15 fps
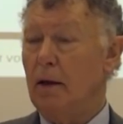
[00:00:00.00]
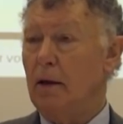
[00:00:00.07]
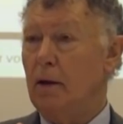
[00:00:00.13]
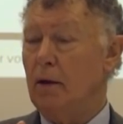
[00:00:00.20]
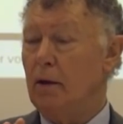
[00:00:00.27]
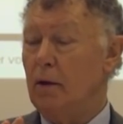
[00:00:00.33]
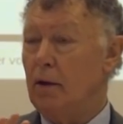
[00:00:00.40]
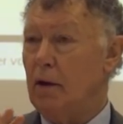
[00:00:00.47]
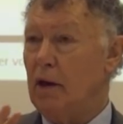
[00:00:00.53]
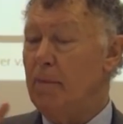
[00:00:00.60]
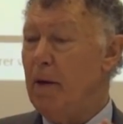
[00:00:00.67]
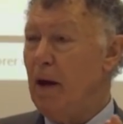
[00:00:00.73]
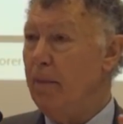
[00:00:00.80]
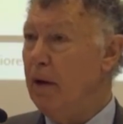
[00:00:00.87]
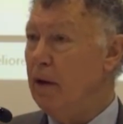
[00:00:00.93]
euh,
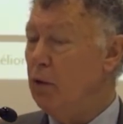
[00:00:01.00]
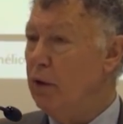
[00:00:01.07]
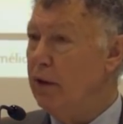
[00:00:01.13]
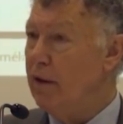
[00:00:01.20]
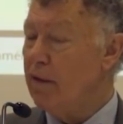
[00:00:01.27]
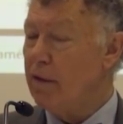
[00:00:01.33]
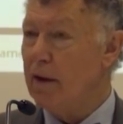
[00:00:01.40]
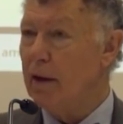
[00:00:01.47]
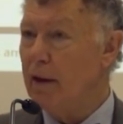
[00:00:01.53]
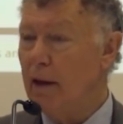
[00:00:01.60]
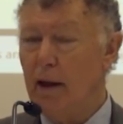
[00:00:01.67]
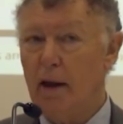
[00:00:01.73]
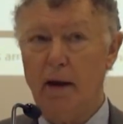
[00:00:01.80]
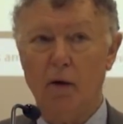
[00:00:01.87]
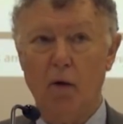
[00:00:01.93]
qui permettent de les
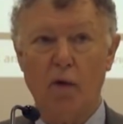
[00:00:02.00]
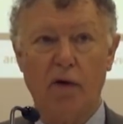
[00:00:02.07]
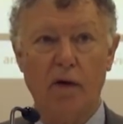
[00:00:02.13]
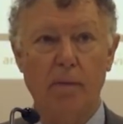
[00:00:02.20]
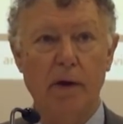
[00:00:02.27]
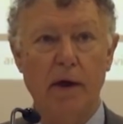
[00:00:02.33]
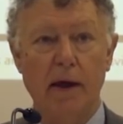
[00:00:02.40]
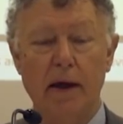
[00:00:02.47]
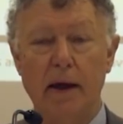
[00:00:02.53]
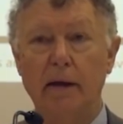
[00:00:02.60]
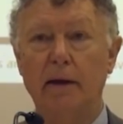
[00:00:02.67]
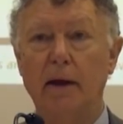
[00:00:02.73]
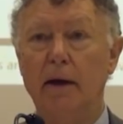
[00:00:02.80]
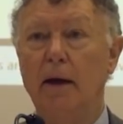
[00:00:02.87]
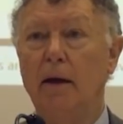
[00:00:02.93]
distinguer aussi bien
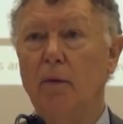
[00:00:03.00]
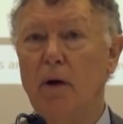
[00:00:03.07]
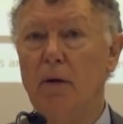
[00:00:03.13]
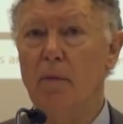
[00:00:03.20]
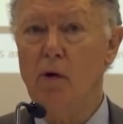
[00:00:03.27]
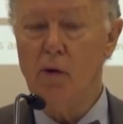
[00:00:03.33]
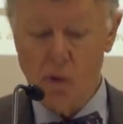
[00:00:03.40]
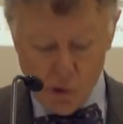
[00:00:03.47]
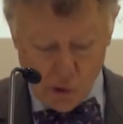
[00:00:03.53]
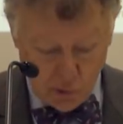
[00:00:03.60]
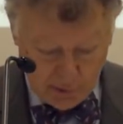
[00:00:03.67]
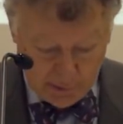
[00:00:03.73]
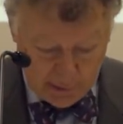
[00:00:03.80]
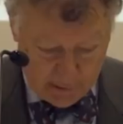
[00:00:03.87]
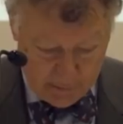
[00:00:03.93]
intellectuellement que
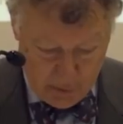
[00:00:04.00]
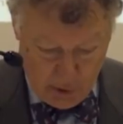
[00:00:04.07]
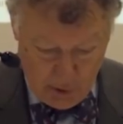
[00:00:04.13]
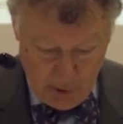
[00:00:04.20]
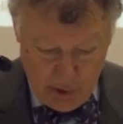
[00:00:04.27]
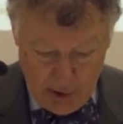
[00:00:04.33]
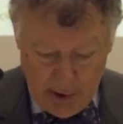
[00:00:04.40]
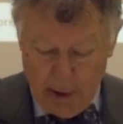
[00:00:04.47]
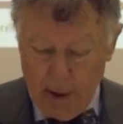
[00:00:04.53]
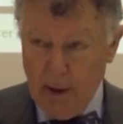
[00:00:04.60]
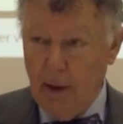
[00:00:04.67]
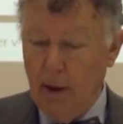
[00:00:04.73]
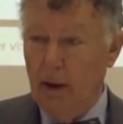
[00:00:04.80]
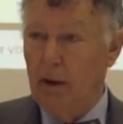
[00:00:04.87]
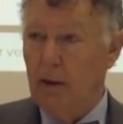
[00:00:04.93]
juridiquement.
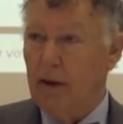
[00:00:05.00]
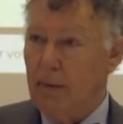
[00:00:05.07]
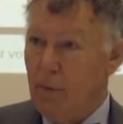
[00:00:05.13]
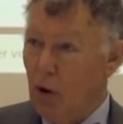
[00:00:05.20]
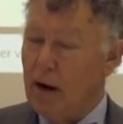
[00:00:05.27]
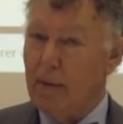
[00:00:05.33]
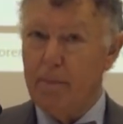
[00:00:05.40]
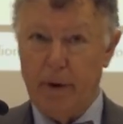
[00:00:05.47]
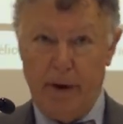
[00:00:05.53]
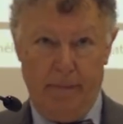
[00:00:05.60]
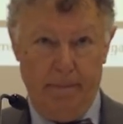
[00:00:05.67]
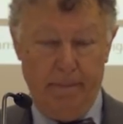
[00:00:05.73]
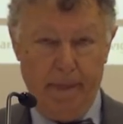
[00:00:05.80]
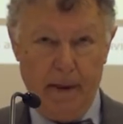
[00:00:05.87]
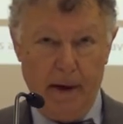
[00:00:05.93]
Euh, d'abord la
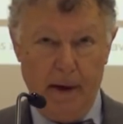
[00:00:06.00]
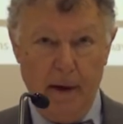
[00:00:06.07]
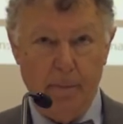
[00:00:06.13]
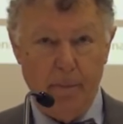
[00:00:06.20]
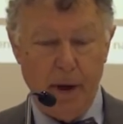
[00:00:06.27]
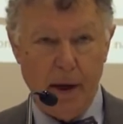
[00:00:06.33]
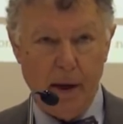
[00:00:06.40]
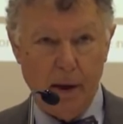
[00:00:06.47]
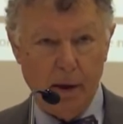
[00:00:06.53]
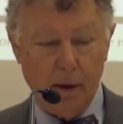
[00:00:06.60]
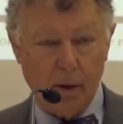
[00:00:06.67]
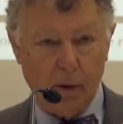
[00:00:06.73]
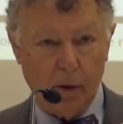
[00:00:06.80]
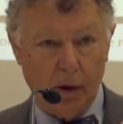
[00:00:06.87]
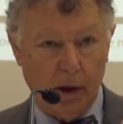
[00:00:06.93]
paix. La paix
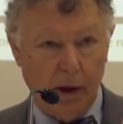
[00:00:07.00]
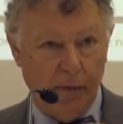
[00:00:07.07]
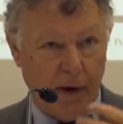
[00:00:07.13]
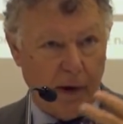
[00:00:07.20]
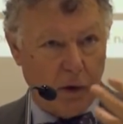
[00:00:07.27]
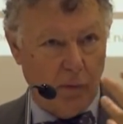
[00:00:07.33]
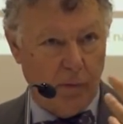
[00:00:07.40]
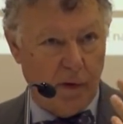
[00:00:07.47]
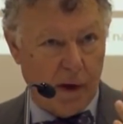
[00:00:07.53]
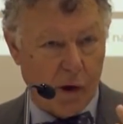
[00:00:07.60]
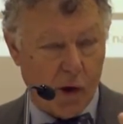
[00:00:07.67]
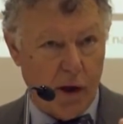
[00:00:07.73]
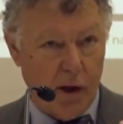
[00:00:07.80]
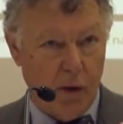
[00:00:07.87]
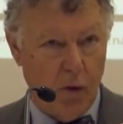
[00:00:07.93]
qui va être
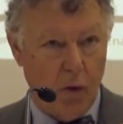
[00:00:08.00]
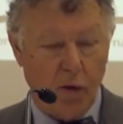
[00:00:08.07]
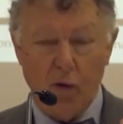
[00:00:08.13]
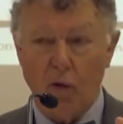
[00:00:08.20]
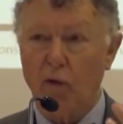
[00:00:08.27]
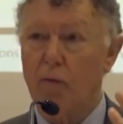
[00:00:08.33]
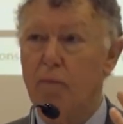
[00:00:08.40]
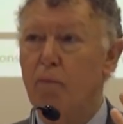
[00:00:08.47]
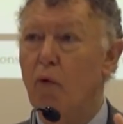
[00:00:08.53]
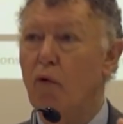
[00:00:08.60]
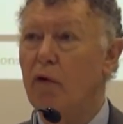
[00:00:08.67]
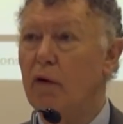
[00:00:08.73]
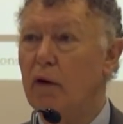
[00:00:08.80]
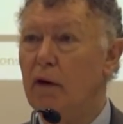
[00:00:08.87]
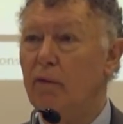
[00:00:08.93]
envisagée au sens
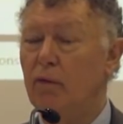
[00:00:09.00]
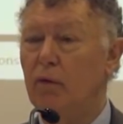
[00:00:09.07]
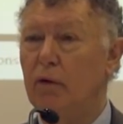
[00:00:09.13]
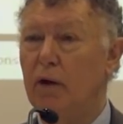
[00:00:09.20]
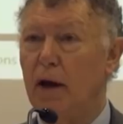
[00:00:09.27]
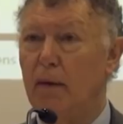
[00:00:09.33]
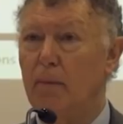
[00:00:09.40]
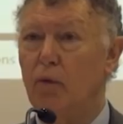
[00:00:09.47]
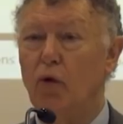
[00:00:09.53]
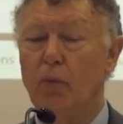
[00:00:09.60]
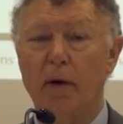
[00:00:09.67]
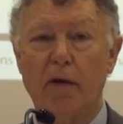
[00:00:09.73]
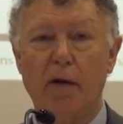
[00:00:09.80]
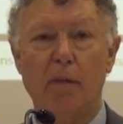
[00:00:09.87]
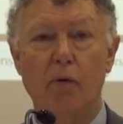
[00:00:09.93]
positif du terme, non
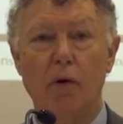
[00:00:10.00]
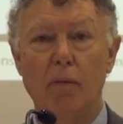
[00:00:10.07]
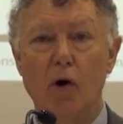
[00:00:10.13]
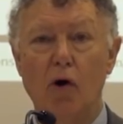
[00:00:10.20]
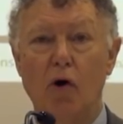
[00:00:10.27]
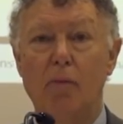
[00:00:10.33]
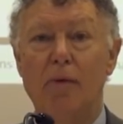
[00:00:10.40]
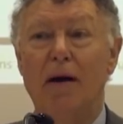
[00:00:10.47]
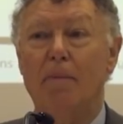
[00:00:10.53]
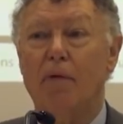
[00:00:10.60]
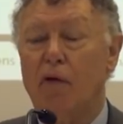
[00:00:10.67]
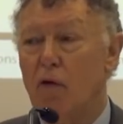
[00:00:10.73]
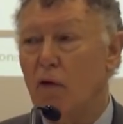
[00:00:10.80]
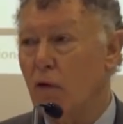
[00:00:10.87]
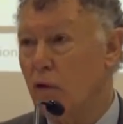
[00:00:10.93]
pas simplement comme
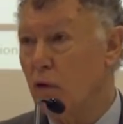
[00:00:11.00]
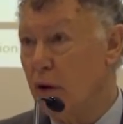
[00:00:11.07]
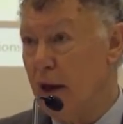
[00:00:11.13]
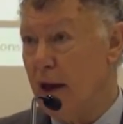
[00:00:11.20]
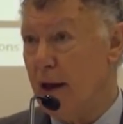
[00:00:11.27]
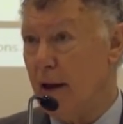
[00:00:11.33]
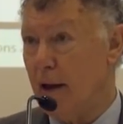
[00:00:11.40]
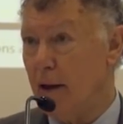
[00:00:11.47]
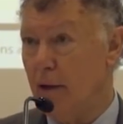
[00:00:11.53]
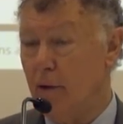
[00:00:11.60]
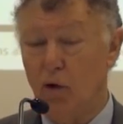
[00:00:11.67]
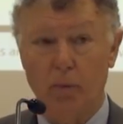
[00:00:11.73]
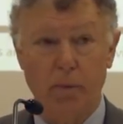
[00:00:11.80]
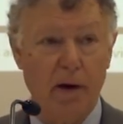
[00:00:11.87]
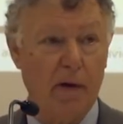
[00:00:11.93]
l'absence de guerre,
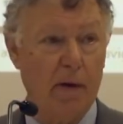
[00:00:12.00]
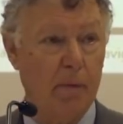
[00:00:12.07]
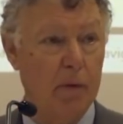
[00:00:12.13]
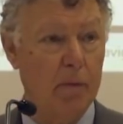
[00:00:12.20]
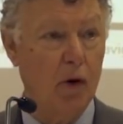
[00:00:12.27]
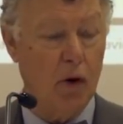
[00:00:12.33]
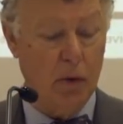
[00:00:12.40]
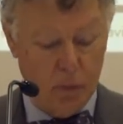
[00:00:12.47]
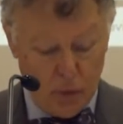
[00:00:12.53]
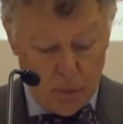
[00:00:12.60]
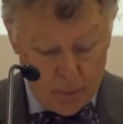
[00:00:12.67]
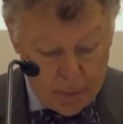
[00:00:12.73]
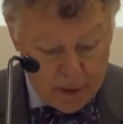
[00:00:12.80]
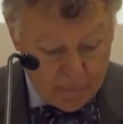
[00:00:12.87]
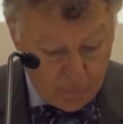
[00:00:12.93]
non pas simplement comme
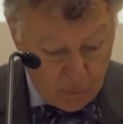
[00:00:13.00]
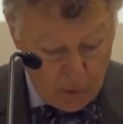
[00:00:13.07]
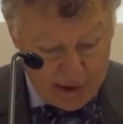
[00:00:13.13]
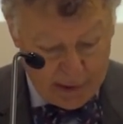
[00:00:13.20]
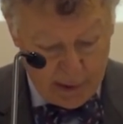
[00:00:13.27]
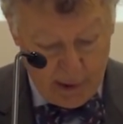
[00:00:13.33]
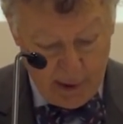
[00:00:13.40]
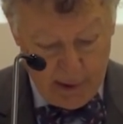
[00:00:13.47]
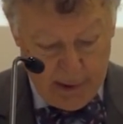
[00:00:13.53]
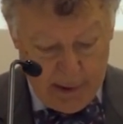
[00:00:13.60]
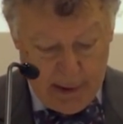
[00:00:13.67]
une paix froide.